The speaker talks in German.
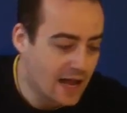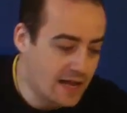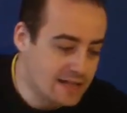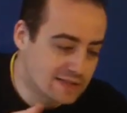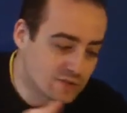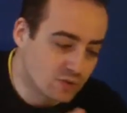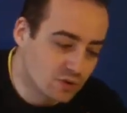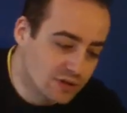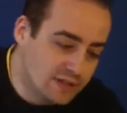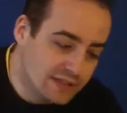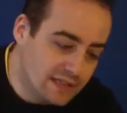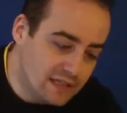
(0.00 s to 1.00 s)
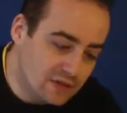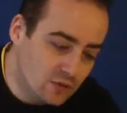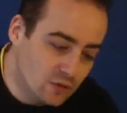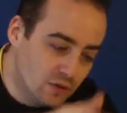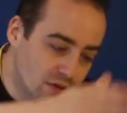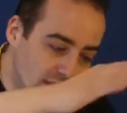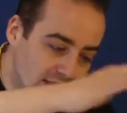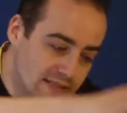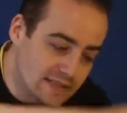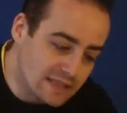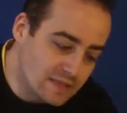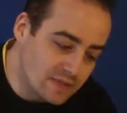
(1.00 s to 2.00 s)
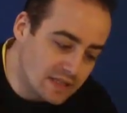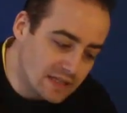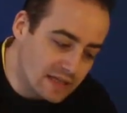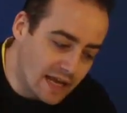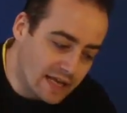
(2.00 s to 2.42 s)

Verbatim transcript: Also Nitro, das sind die mit den